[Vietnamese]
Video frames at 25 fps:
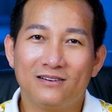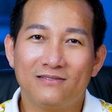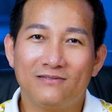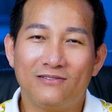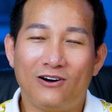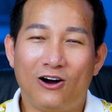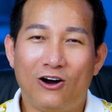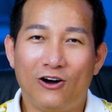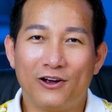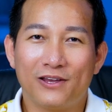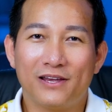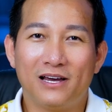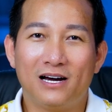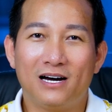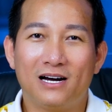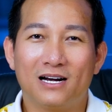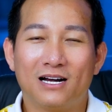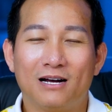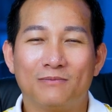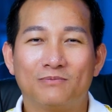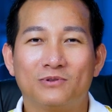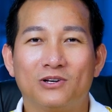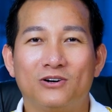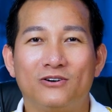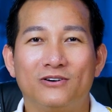và họ nhờ
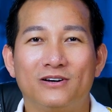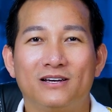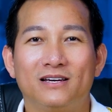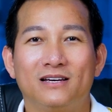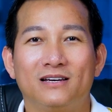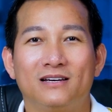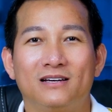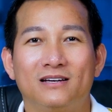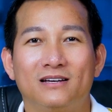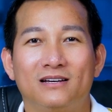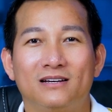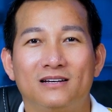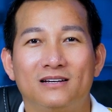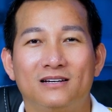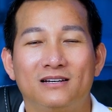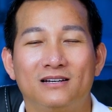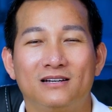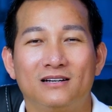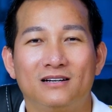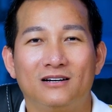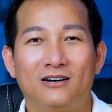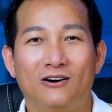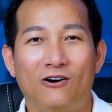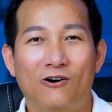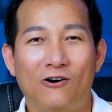gặp tôi
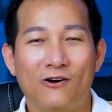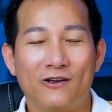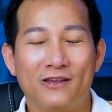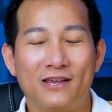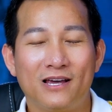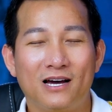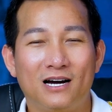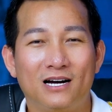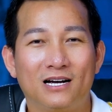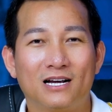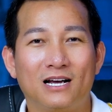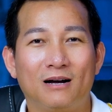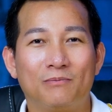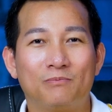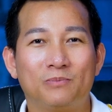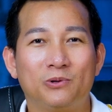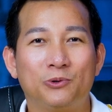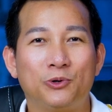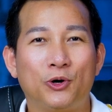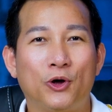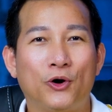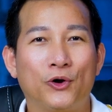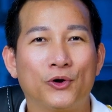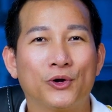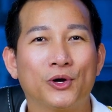họ nhờ gặp
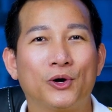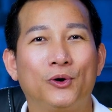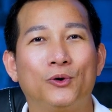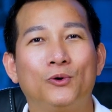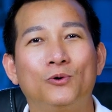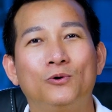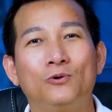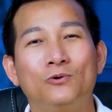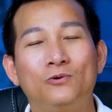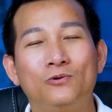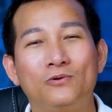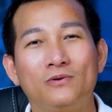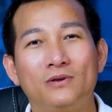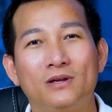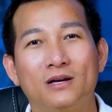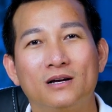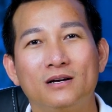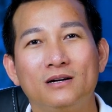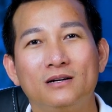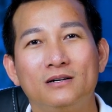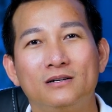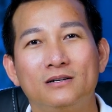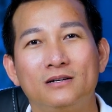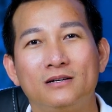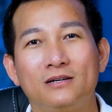dù đội ngũ
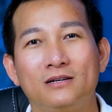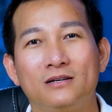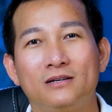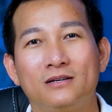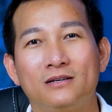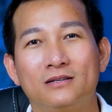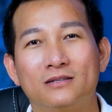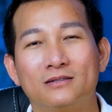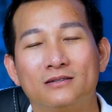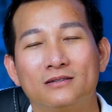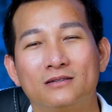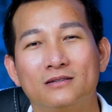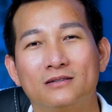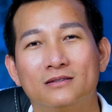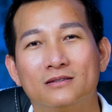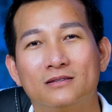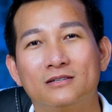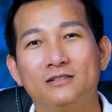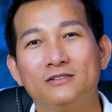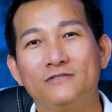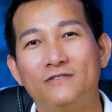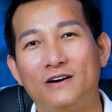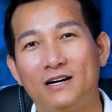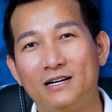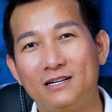những người
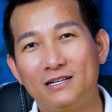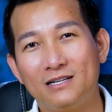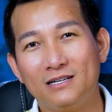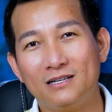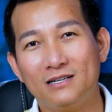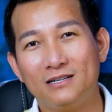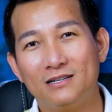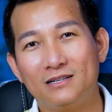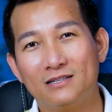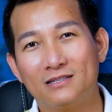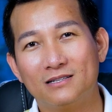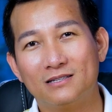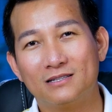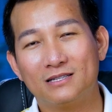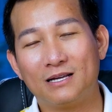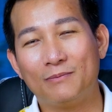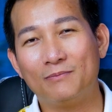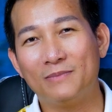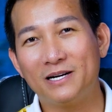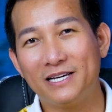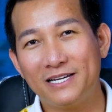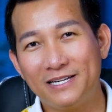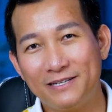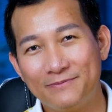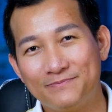tư vấn
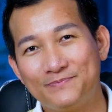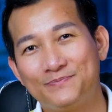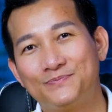tâm lý